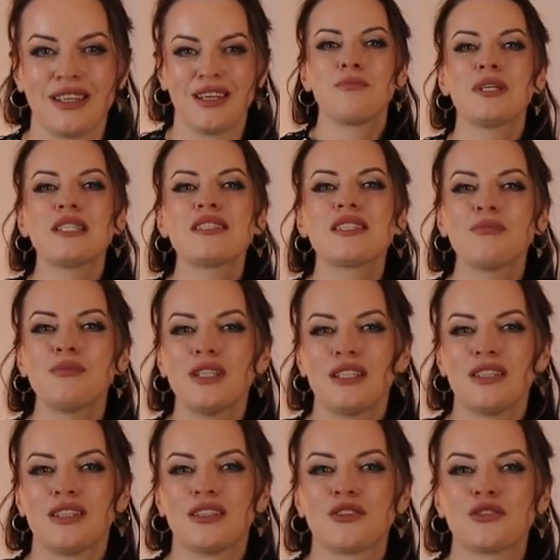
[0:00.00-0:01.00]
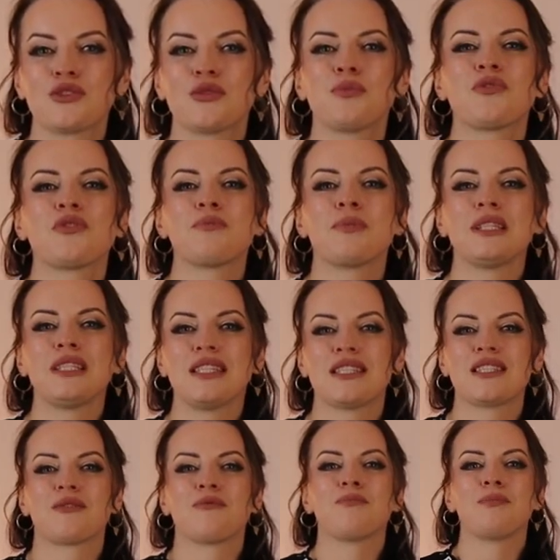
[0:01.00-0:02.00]
Без сомнения, чтобы
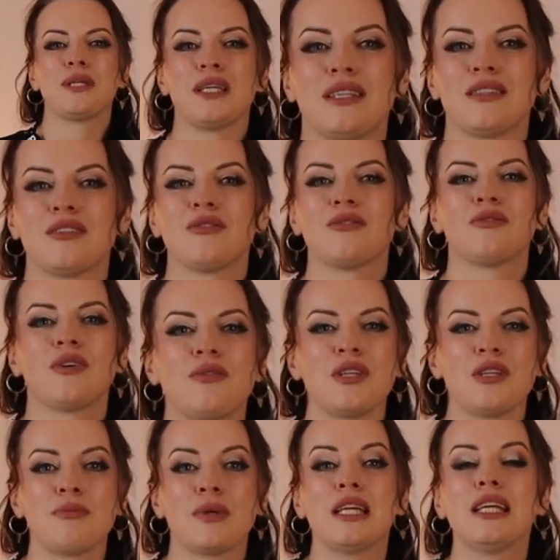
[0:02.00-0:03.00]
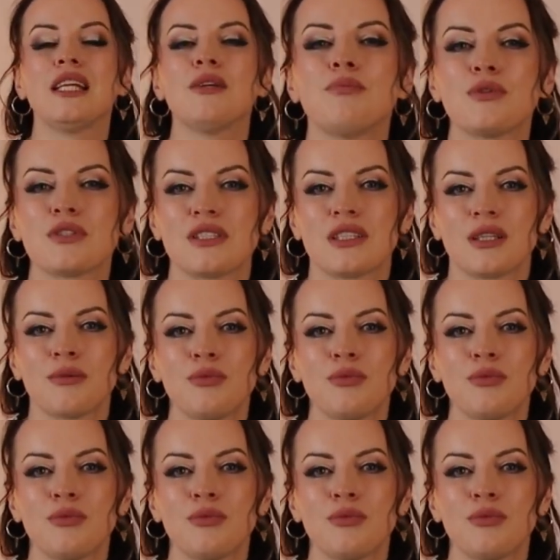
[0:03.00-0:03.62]
взбодриться перед, во время или после